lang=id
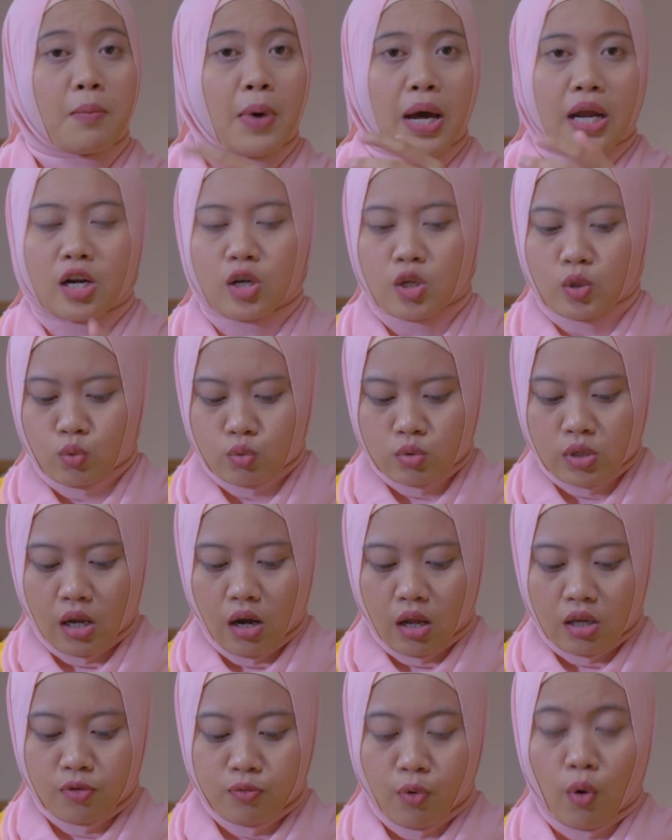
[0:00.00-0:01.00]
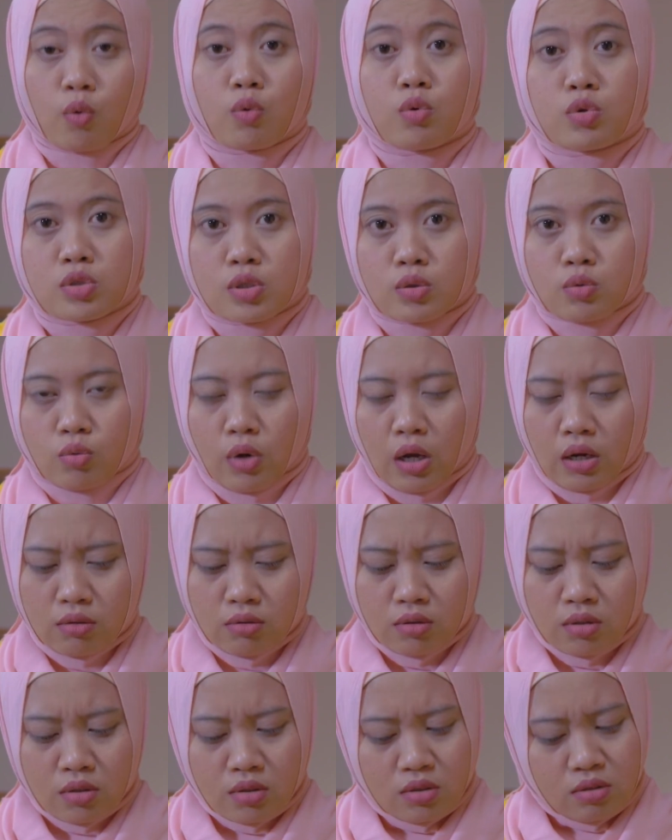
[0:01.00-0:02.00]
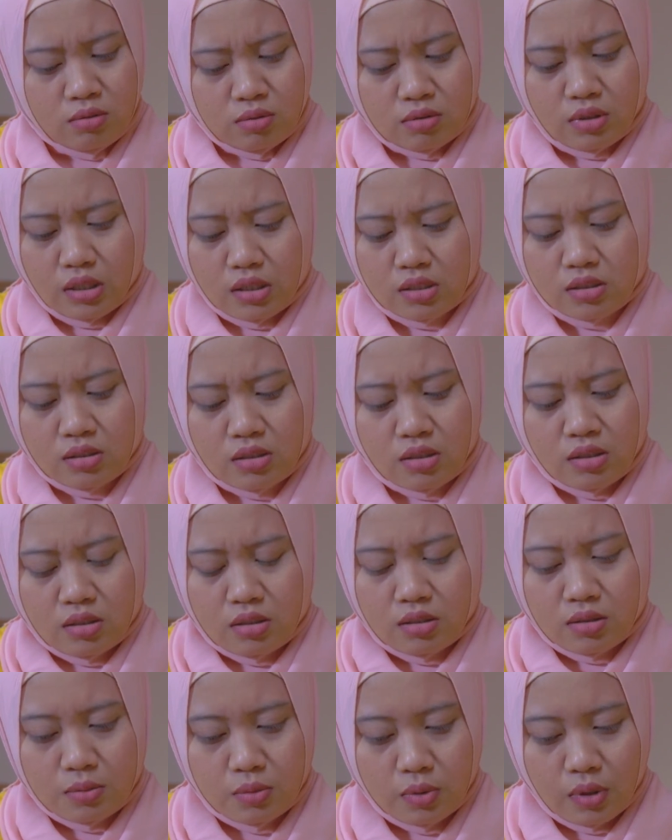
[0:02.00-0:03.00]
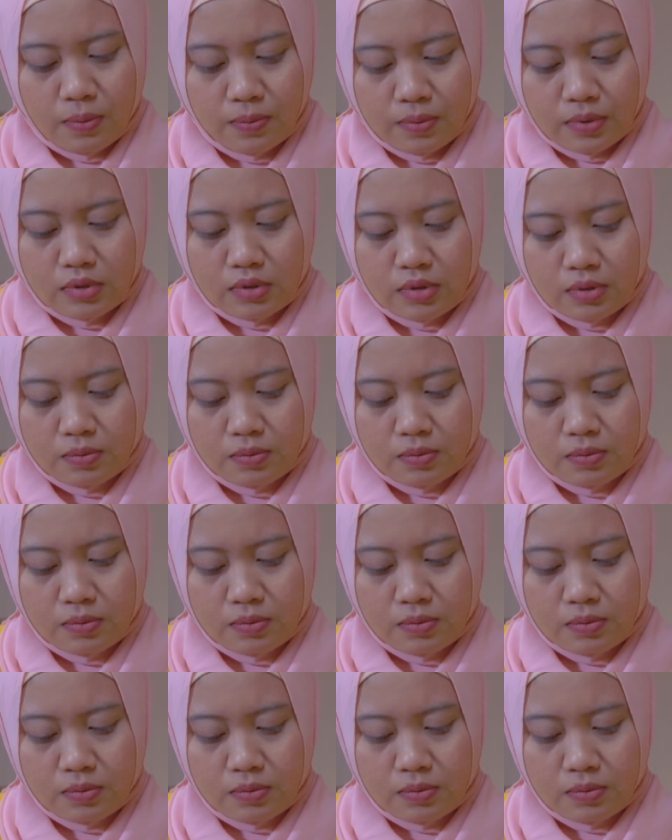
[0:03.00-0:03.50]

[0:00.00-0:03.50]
kemarin gitu, saya lagi fokus gitu kan. UTS, aduh apa?